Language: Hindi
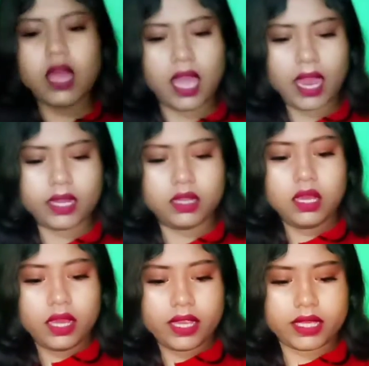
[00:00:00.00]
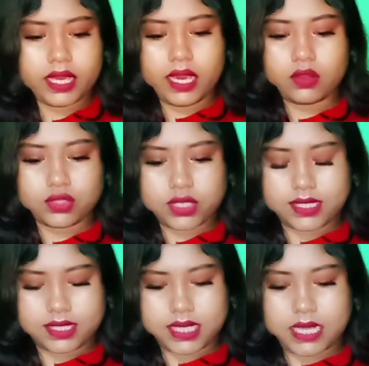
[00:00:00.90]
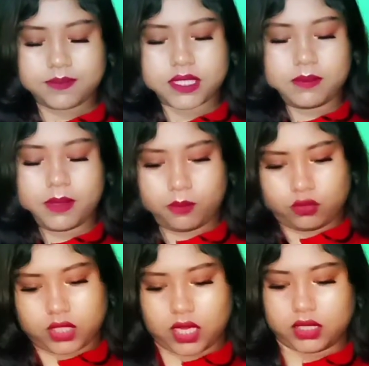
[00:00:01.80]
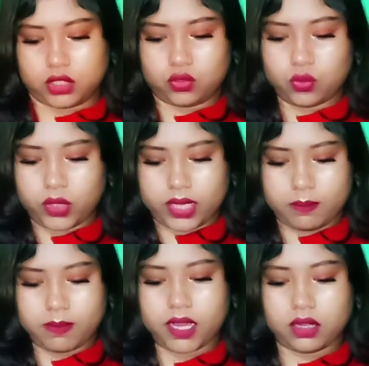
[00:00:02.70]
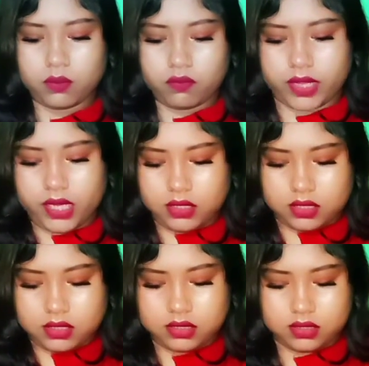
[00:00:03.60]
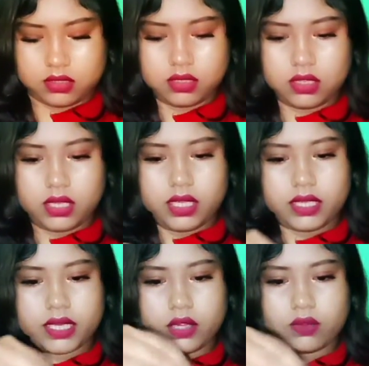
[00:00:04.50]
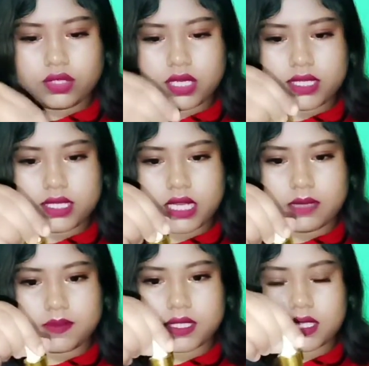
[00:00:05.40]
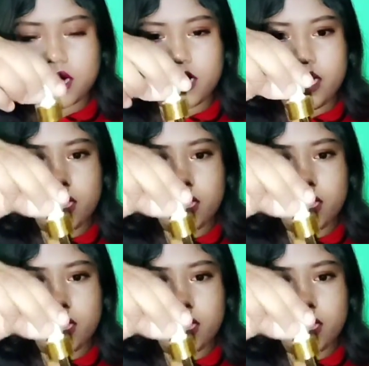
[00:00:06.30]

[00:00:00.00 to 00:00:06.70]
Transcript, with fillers: एंड ये कुछ इस टाइप्स के मैं आपको दिखा देती हूँ एक बार वेट ये कुछ इस टाइप्स के